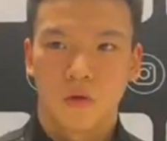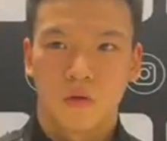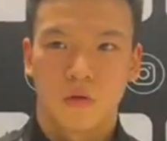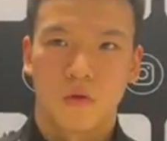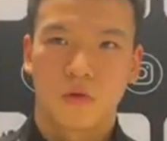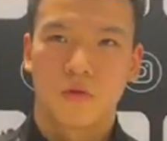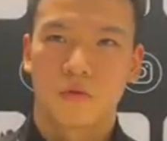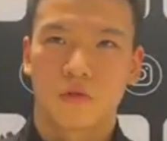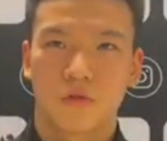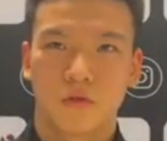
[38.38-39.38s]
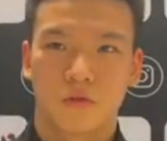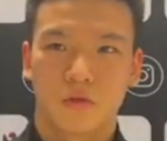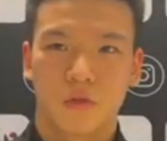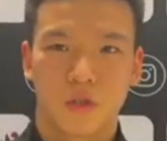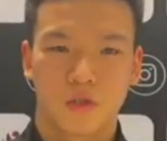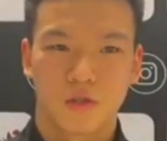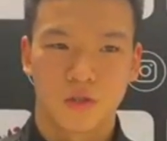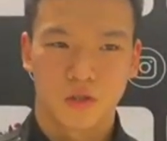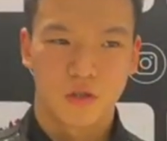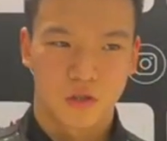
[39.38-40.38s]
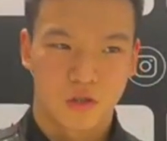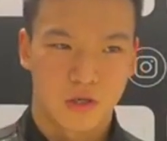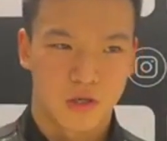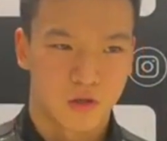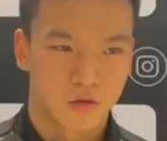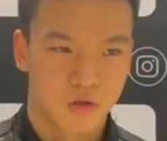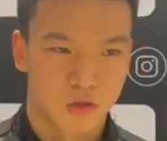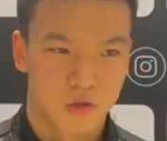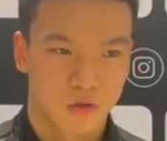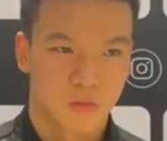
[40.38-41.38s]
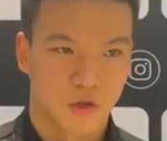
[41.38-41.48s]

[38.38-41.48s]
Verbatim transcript: 因为左手其实自己一直以来都是